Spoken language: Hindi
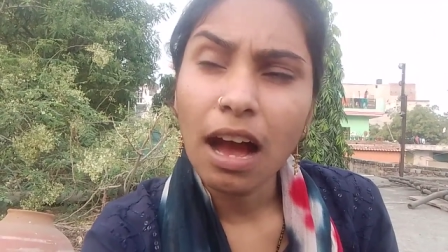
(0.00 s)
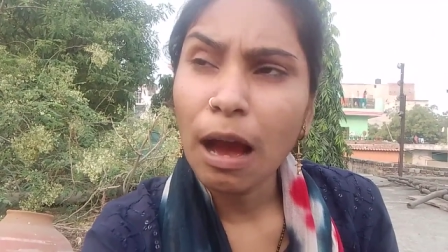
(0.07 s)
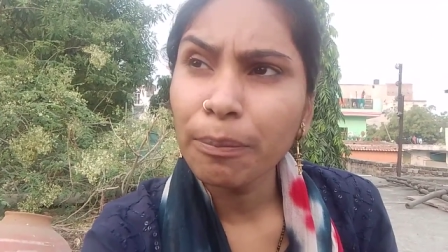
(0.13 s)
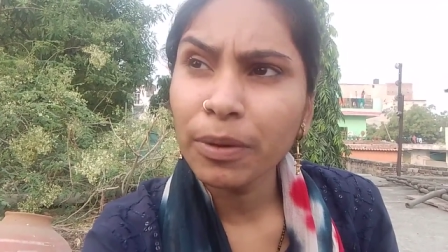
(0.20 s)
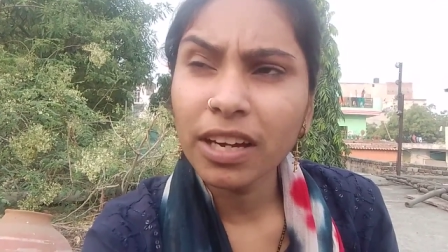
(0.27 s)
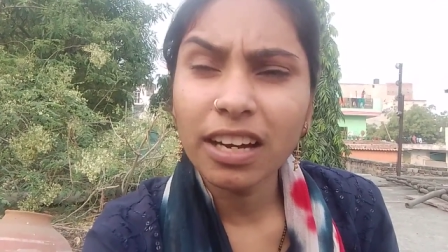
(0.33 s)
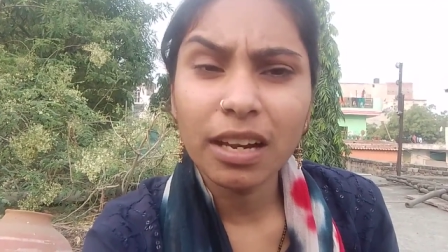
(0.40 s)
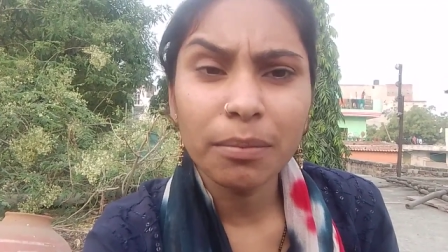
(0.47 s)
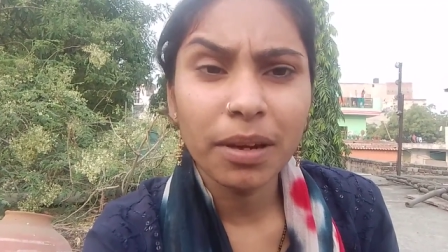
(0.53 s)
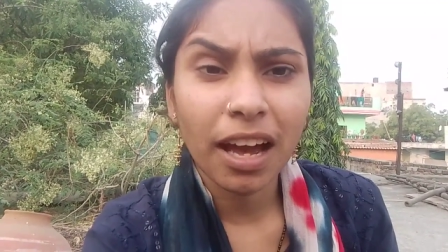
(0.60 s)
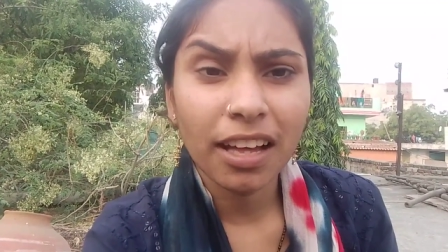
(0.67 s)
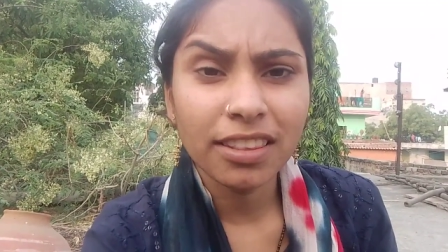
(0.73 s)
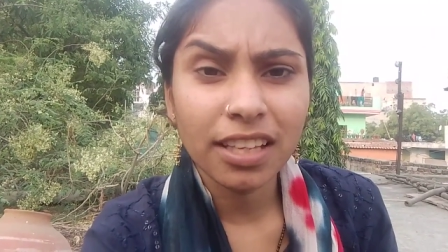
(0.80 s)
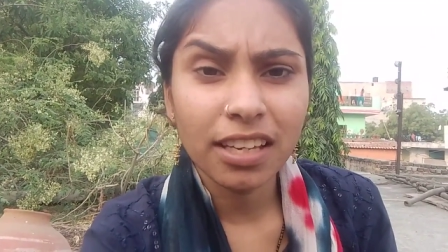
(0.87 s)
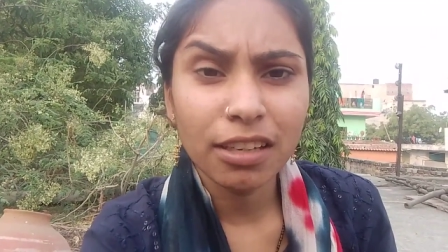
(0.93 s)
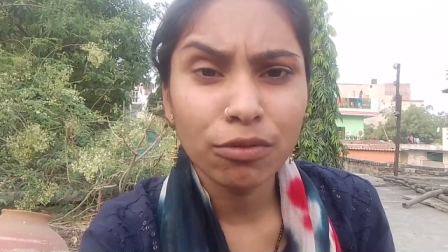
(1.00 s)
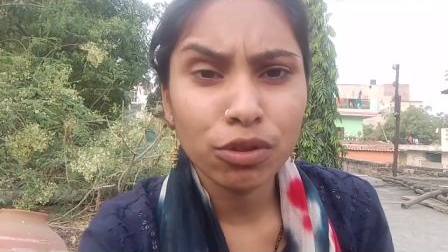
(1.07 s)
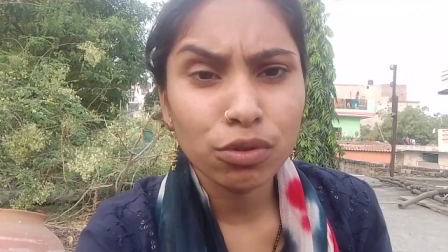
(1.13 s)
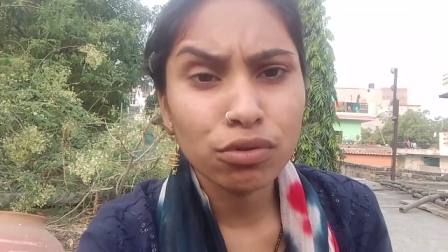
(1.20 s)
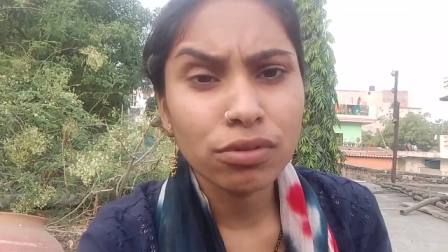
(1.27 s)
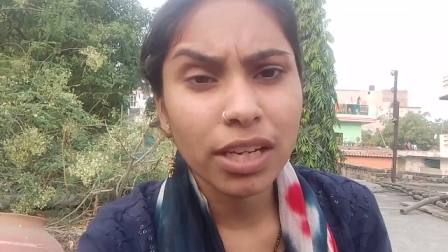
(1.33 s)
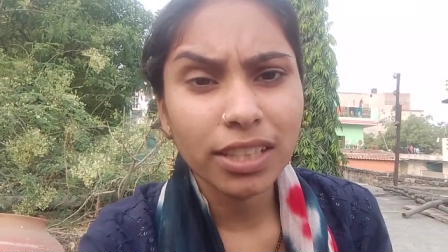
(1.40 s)
आपके घर में आते ही
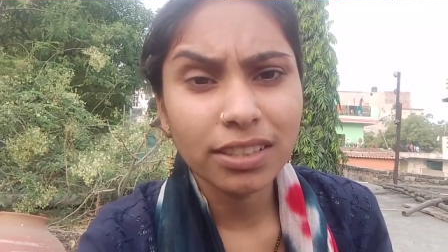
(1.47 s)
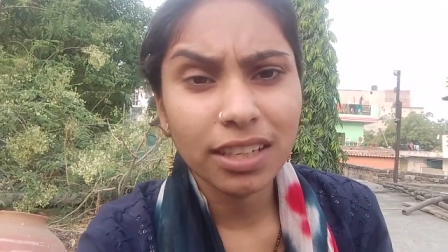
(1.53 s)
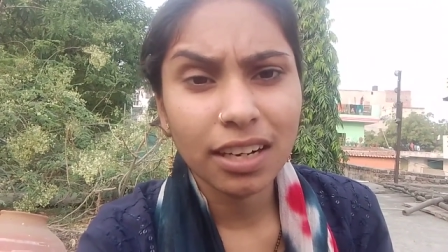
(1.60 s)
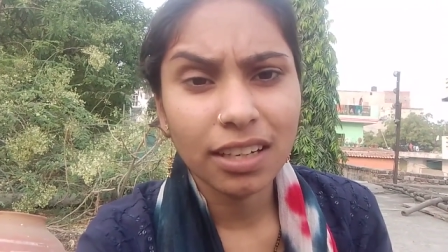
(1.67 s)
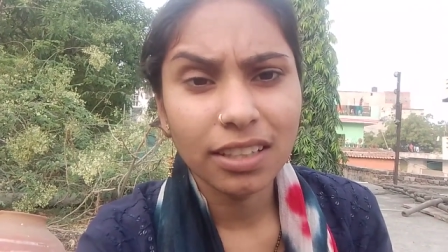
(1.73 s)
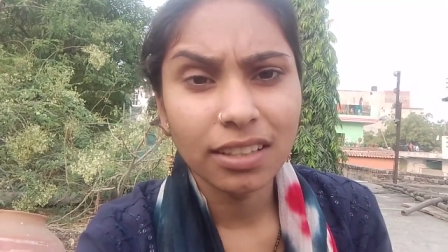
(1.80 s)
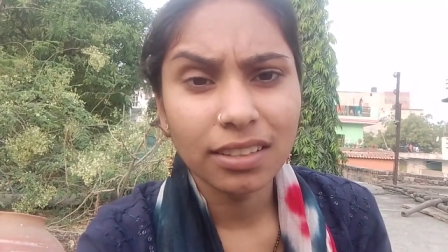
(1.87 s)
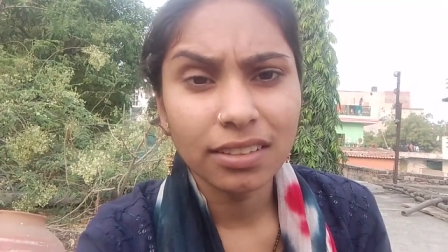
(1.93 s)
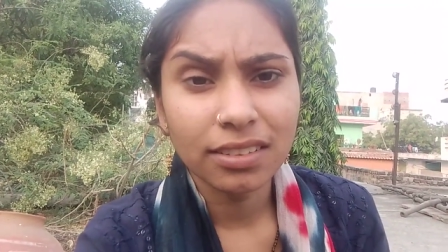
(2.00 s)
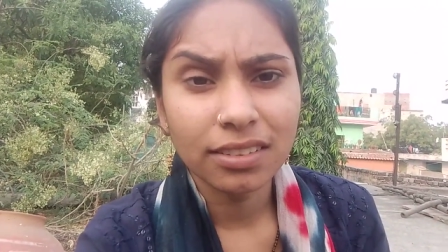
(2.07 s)
वो सुसाइड कर ली